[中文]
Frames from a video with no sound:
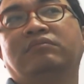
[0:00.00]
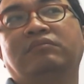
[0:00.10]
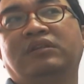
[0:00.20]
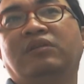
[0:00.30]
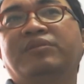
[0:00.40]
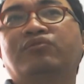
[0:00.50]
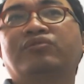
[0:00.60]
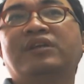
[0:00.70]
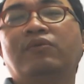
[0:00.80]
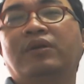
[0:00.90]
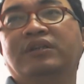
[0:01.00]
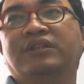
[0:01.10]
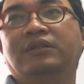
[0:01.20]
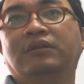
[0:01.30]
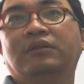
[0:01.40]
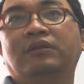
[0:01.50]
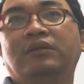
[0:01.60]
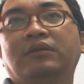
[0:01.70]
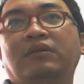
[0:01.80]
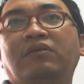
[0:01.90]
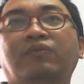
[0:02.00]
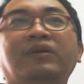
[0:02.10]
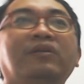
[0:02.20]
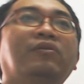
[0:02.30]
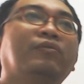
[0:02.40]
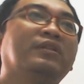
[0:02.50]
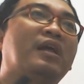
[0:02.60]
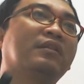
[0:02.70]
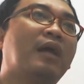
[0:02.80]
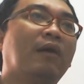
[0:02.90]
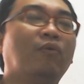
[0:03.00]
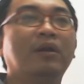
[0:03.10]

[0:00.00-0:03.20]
你有没有做相关的事？哦，我以后会当大官，